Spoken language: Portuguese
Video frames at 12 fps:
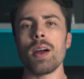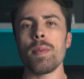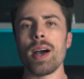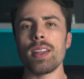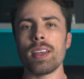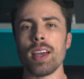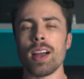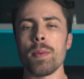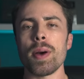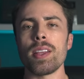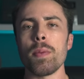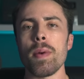camada, que é a
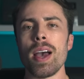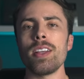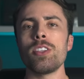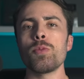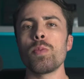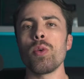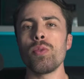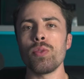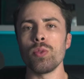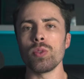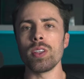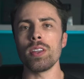camada mais
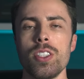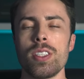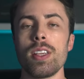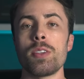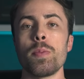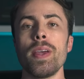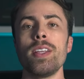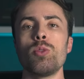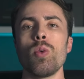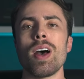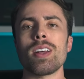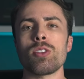profunda, diz
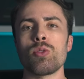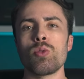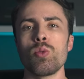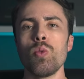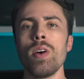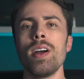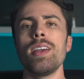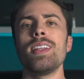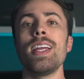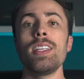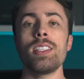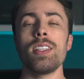respeito à sua
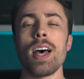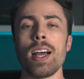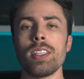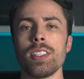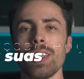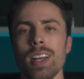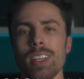identidade,